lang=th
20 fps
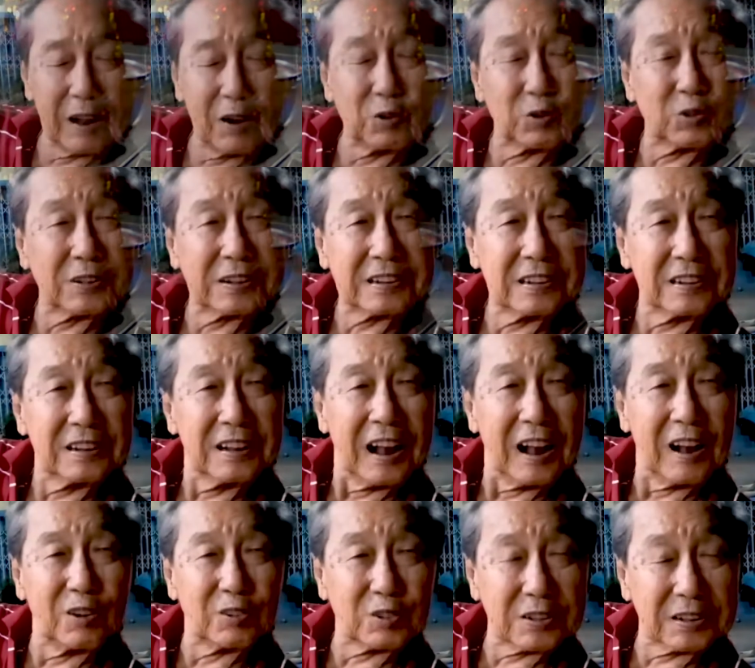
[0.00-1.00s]
เอา
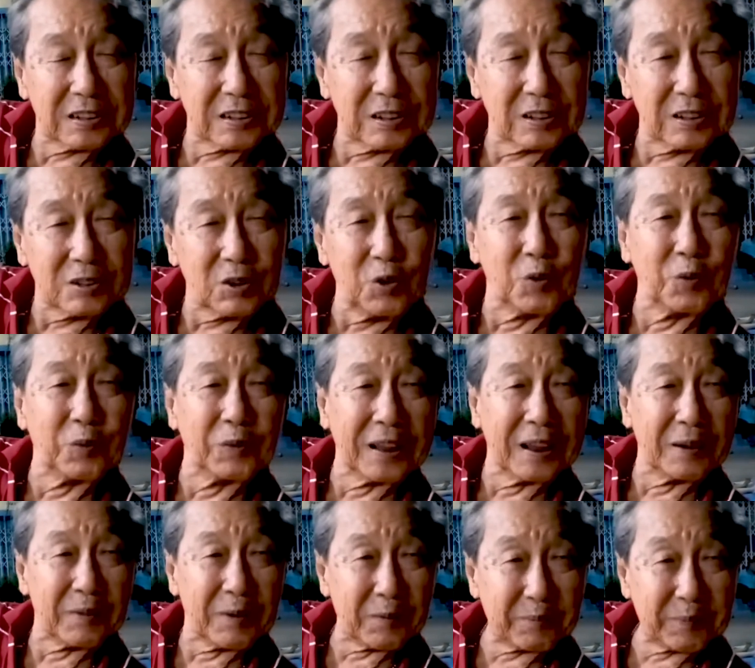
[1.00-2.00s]
เอาทูบ
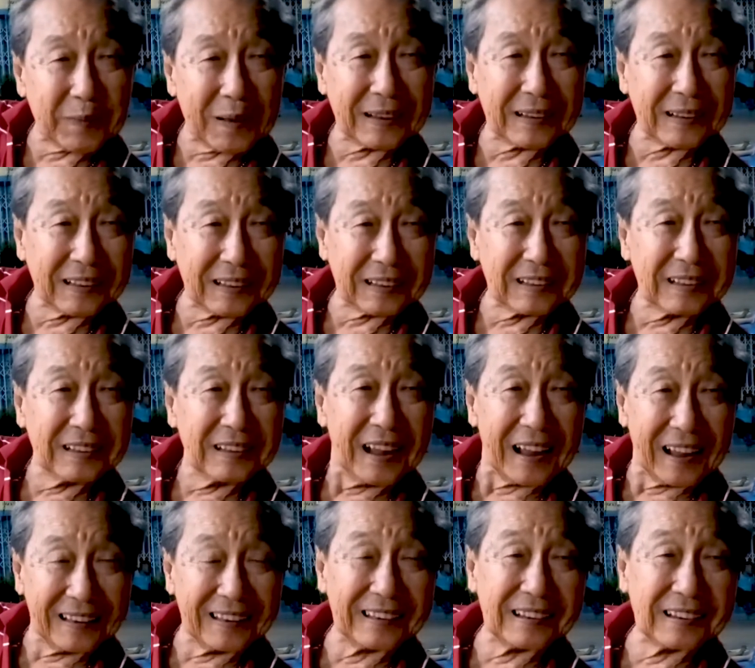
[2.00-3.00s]
เนี่ยมาปัก
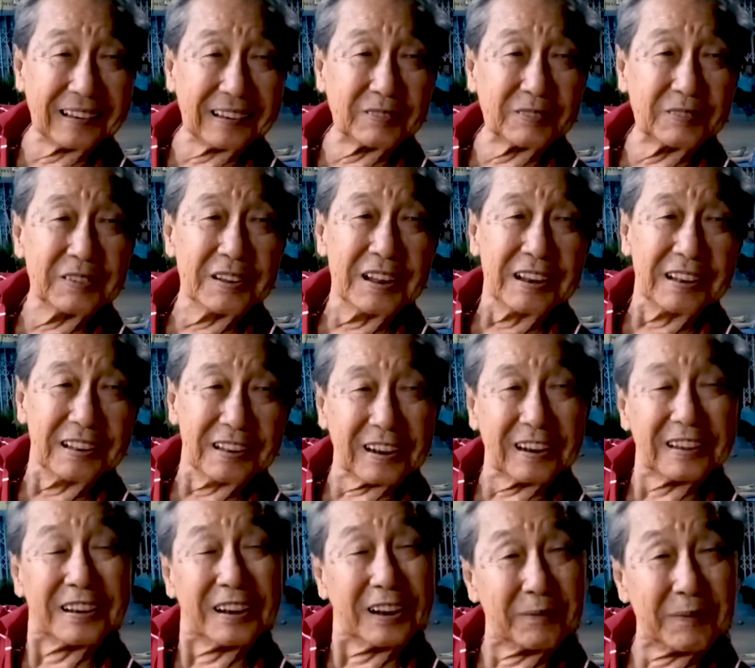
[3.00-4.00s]
อันหนึ่งแล้ว
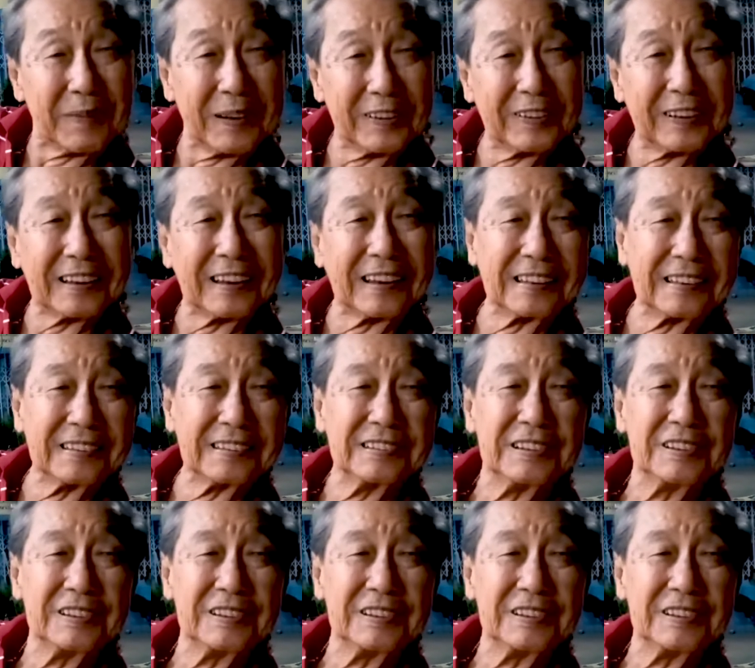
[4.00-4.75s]
ก็เดินมาด้วยกัน